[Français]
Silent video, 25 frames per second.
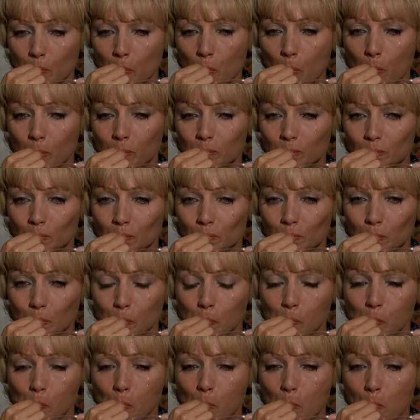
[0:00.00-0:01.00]
des images
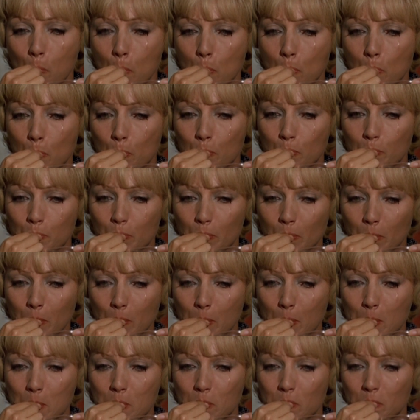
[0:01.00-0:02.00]
accentue encore le
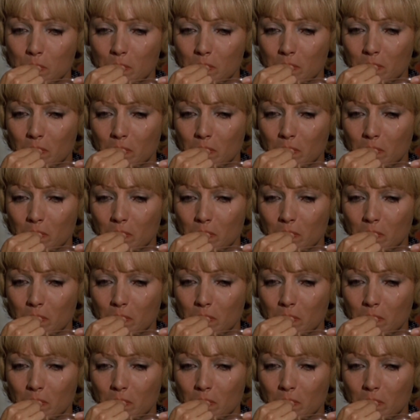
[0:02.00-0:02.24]
malaise.